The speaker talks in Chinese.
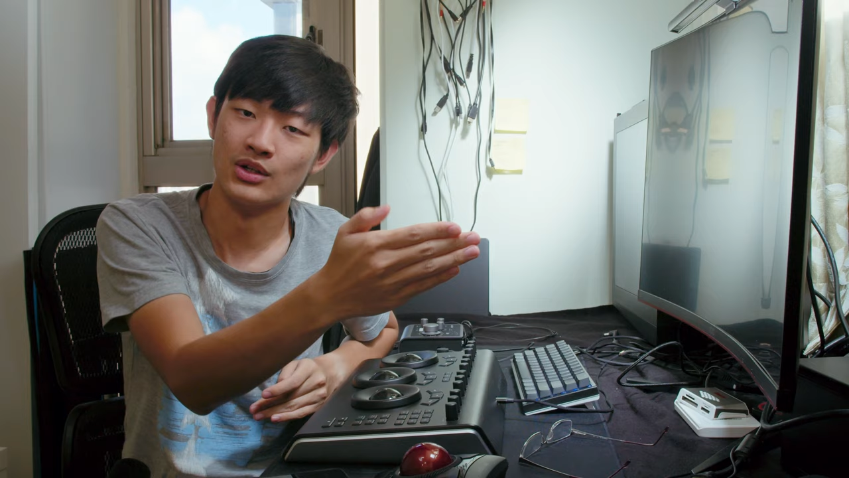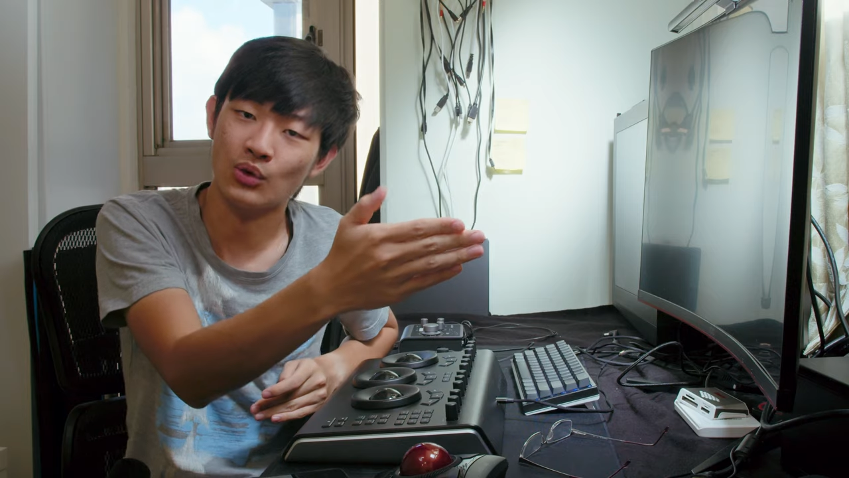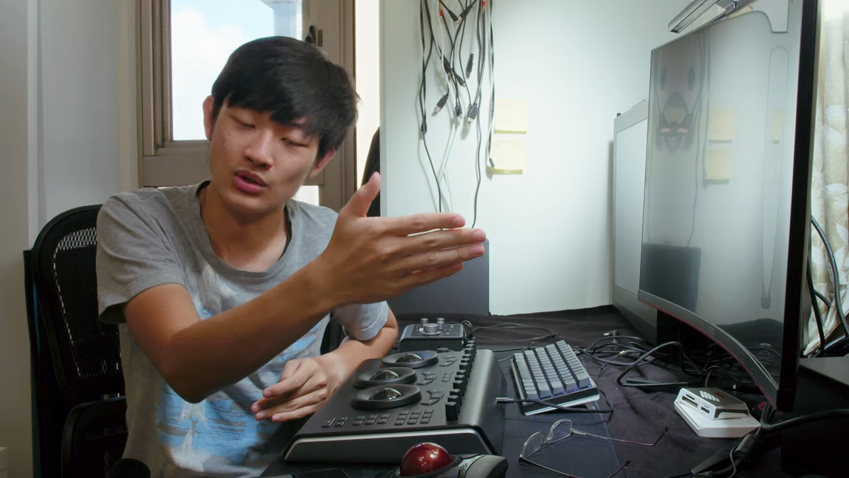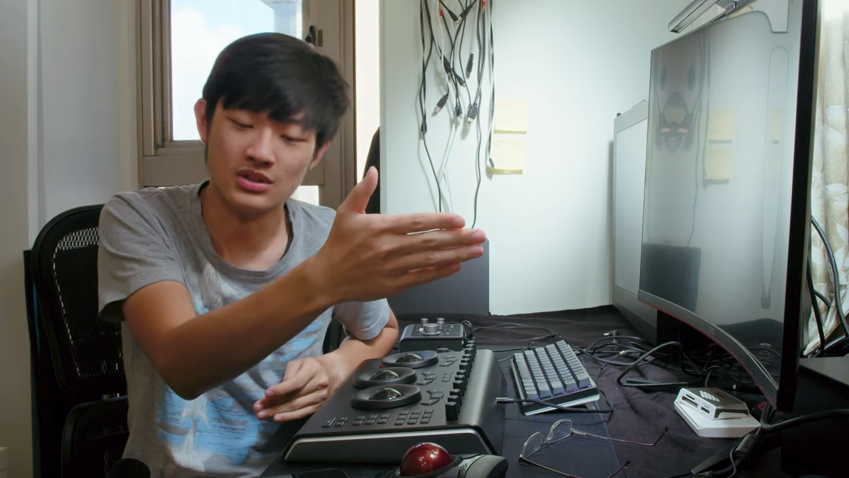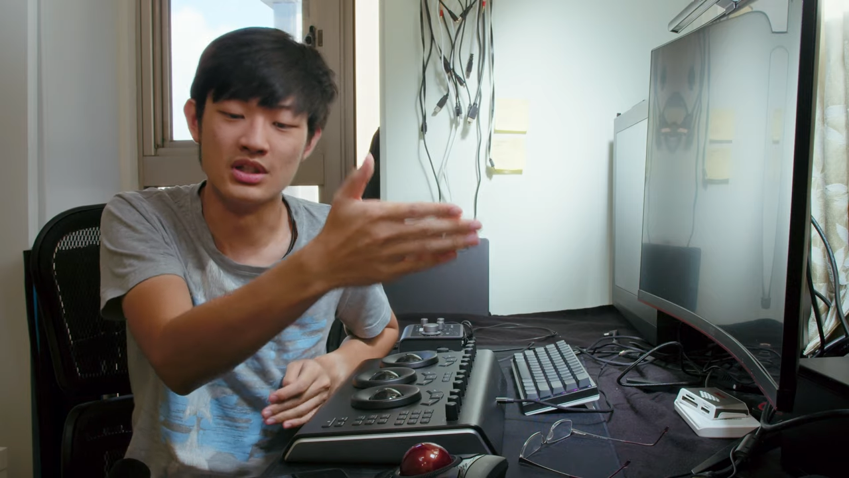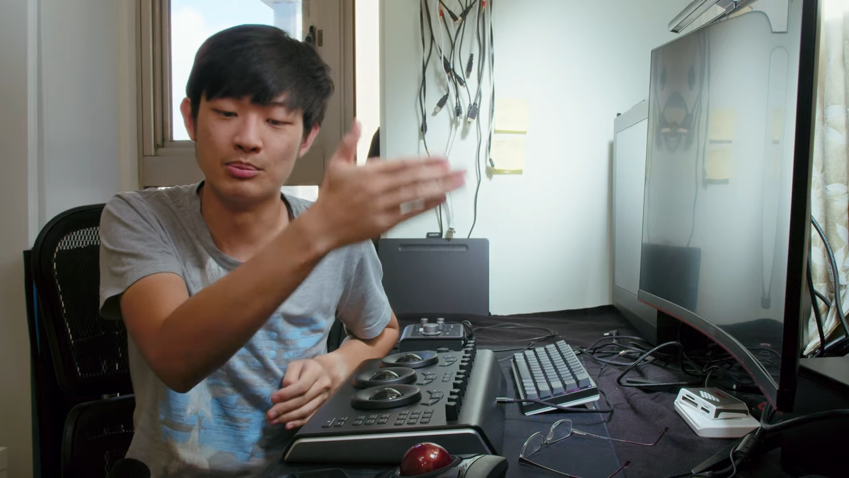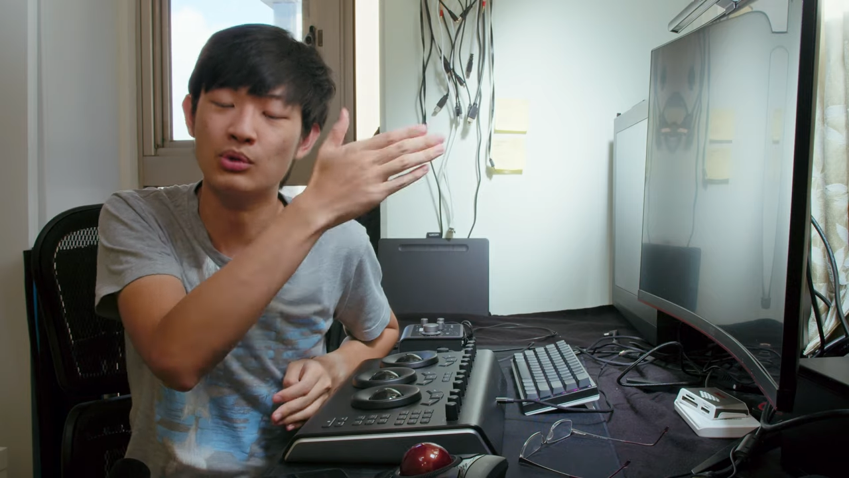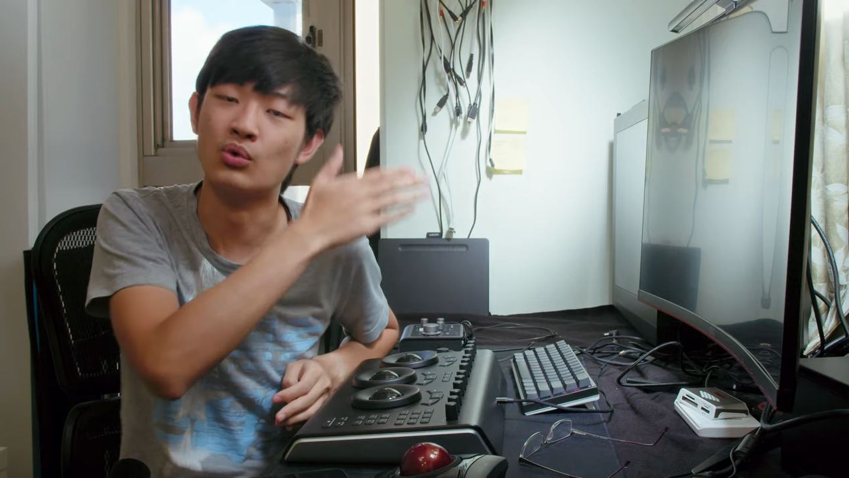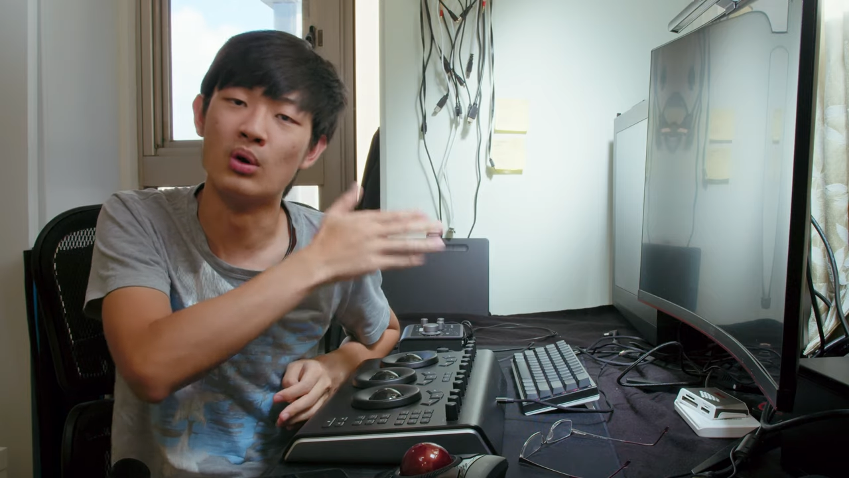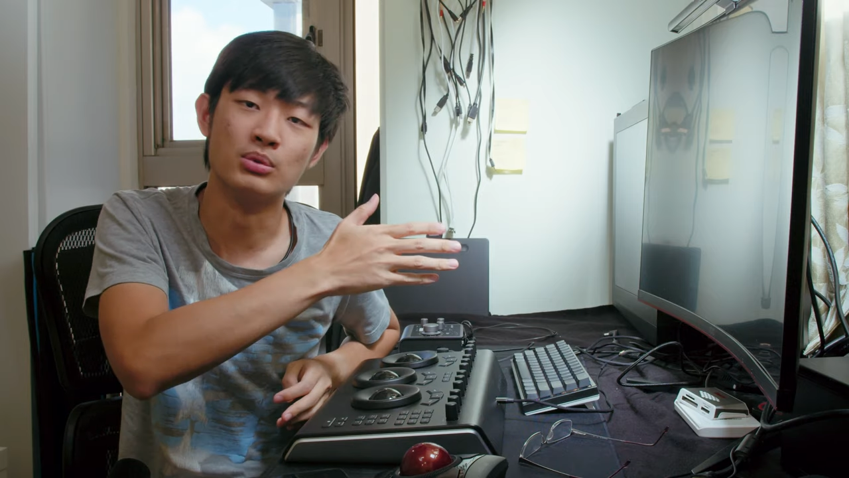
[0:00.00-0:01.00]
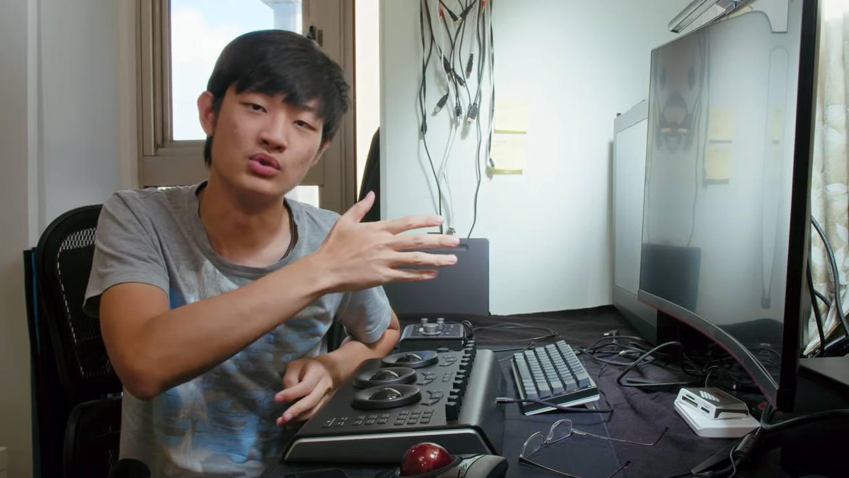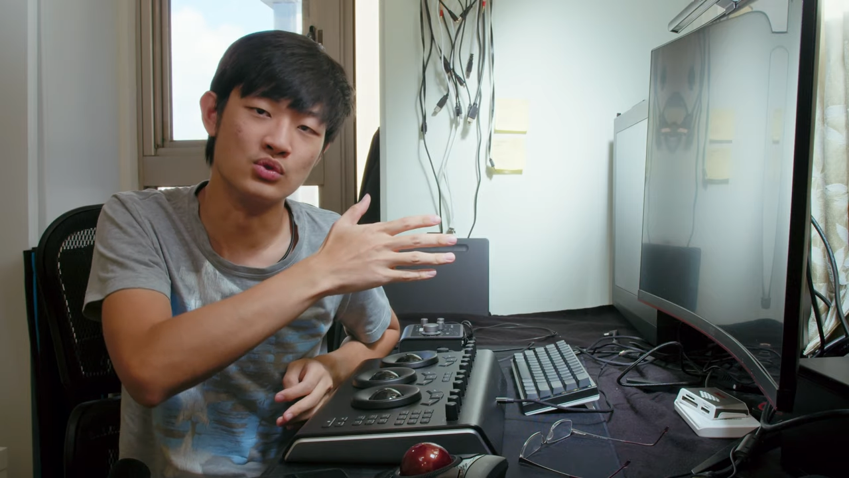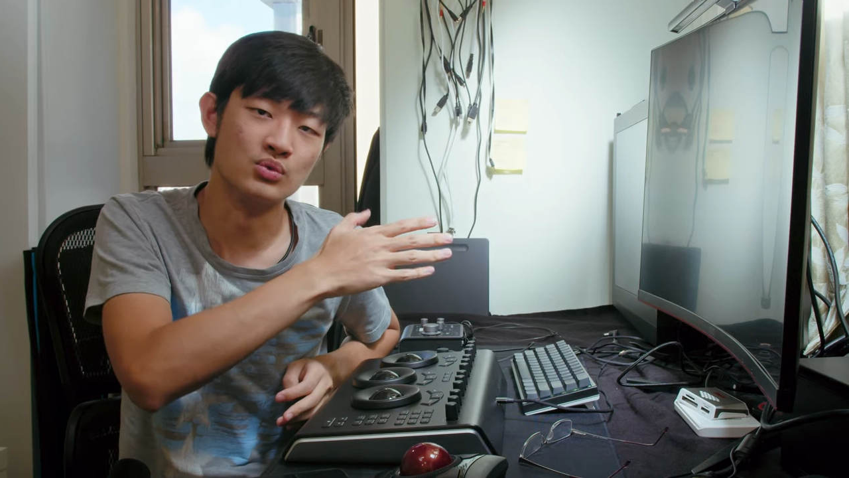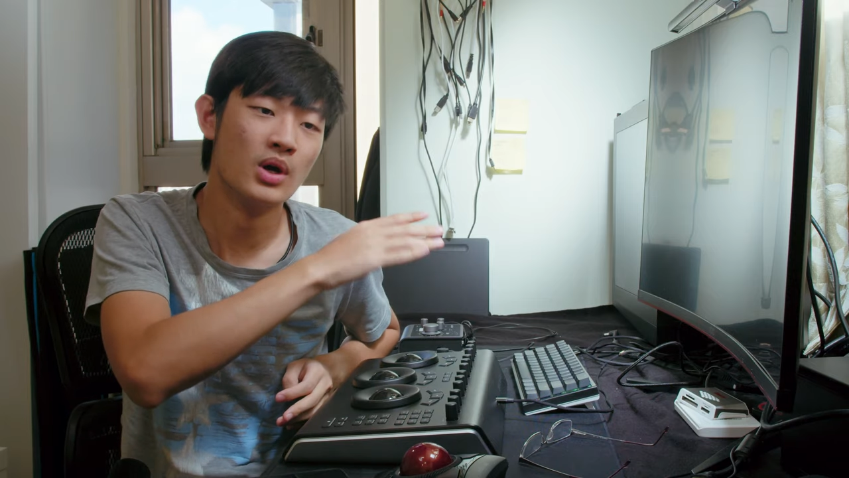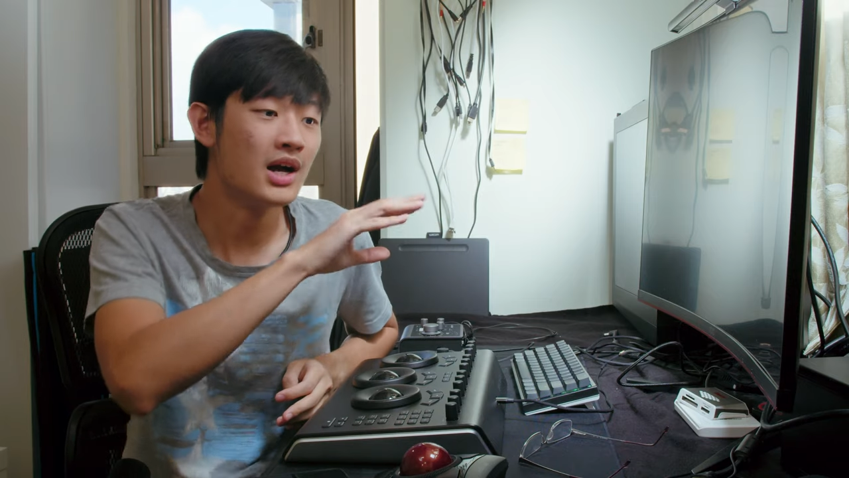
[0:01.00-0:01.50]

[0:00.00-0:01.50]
或者是你曝光不足，